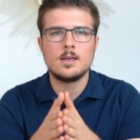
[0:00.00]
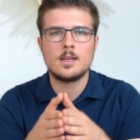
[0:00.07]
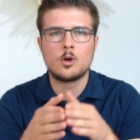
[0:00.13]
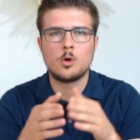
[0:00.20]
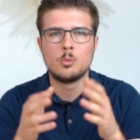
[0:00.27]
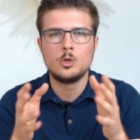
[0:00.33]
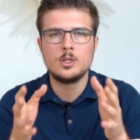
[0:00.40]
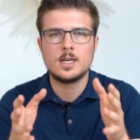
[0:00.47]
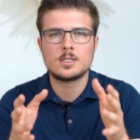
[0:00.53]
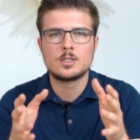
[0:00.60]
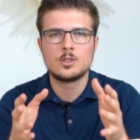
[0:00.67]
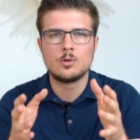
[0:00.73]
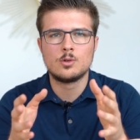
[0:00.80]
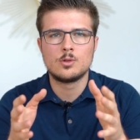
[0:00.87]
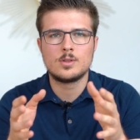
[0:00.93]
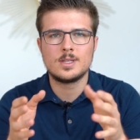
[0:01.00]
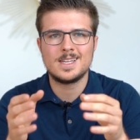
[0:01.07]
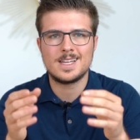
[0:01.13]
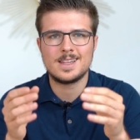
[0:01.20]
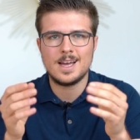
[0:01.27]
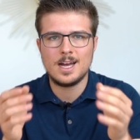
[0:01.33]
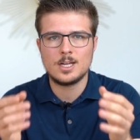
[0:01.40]
in der Kommunikation und in
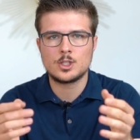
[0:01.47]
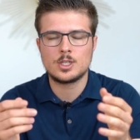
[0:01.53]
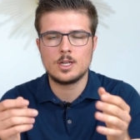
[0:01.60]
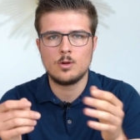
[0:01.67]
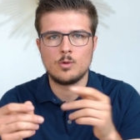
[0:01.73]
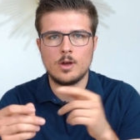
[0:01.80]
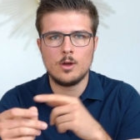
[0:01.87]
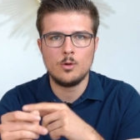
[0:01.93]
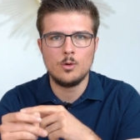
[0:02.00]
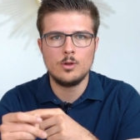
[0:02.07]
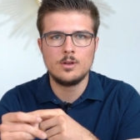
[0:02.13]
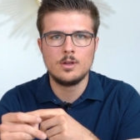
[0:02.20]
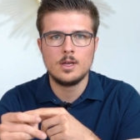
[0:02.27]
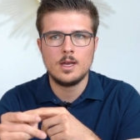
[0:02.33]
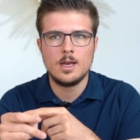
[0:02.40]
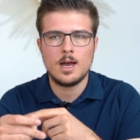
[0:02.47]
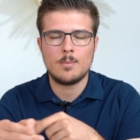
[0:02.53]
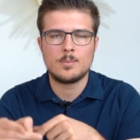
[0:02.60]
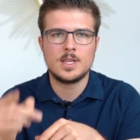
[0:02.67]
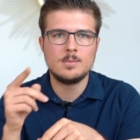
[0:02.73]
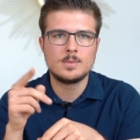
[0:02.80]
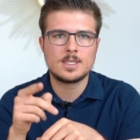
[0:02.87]
der Darstellung erhöhen,
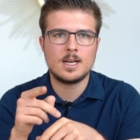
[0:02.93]
ab dem